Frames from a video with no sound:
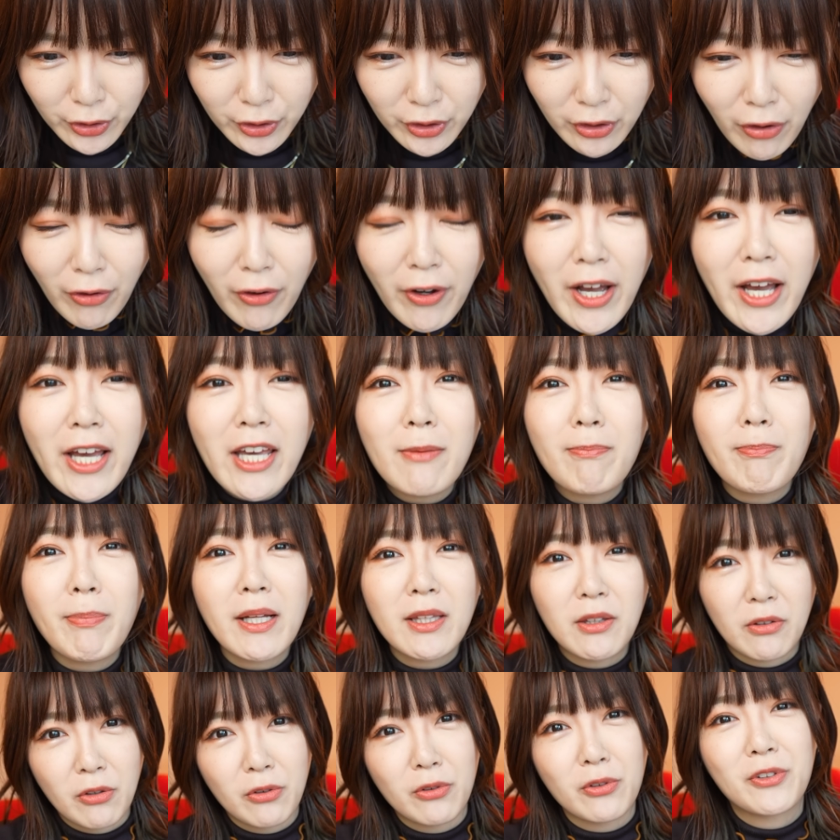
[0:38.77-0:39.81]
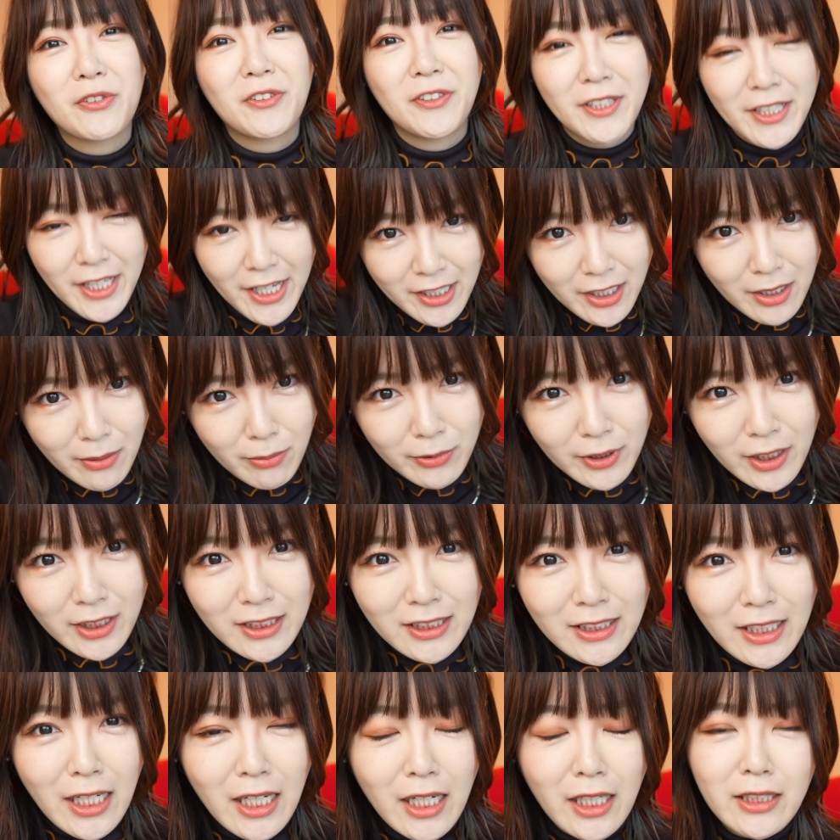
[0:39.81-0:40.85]
と iPad のクリエイティブな
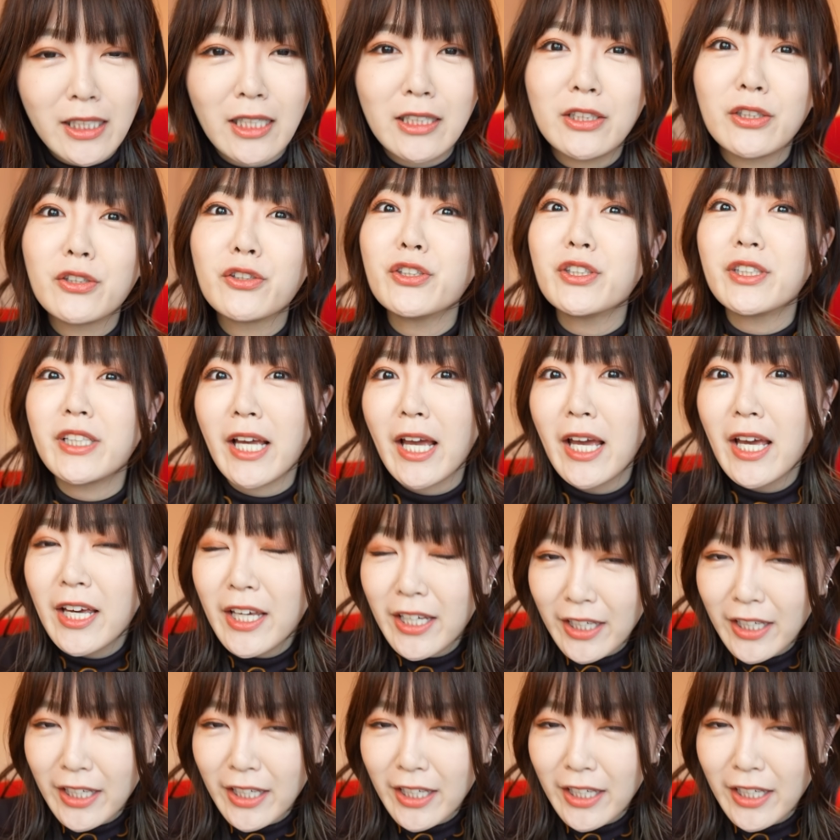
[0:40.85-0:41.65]
使い方について